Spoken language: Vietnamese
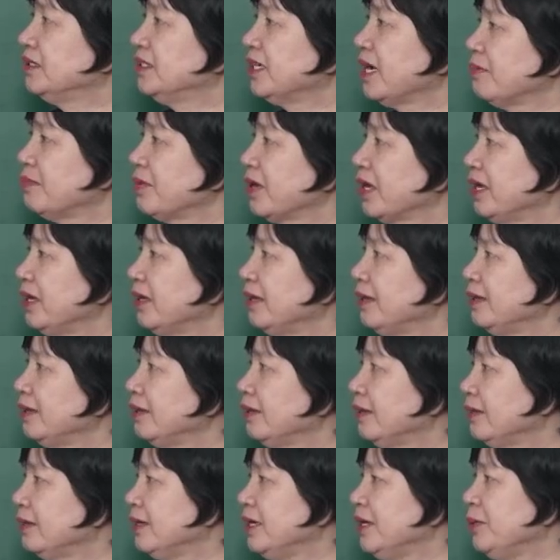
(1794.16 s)
trong cái
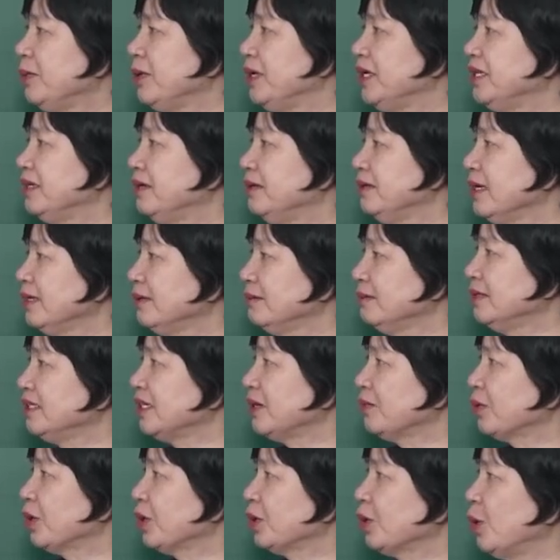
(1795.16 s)
uh, lưu ý thứ nhất,
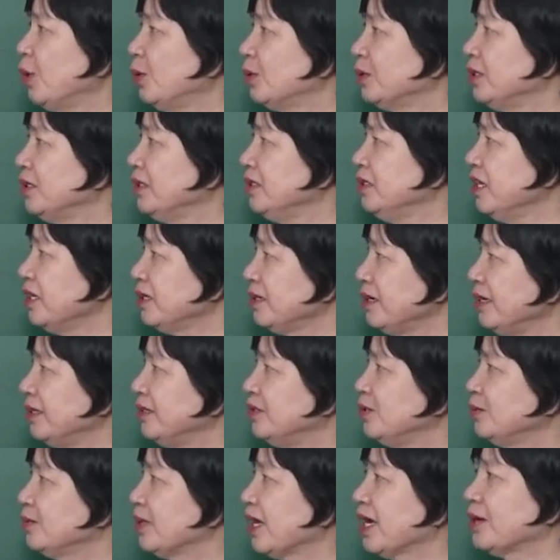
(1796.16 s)
trong cái cột thứ nhất để
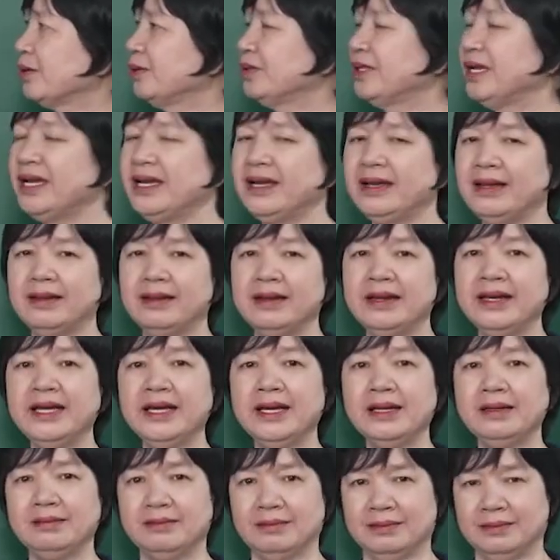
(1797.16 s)
chúng ta có thể
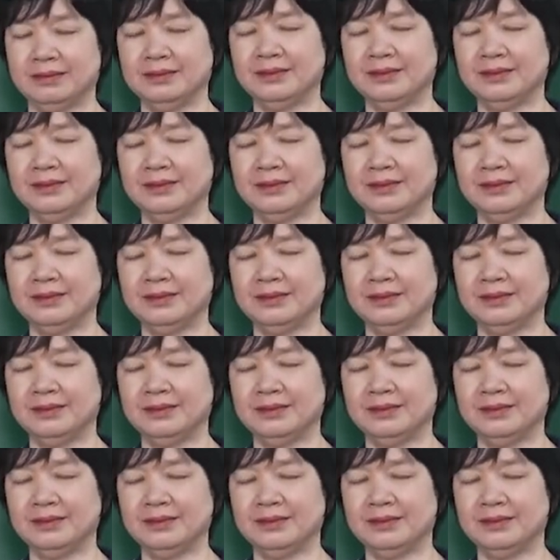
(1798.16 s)
điền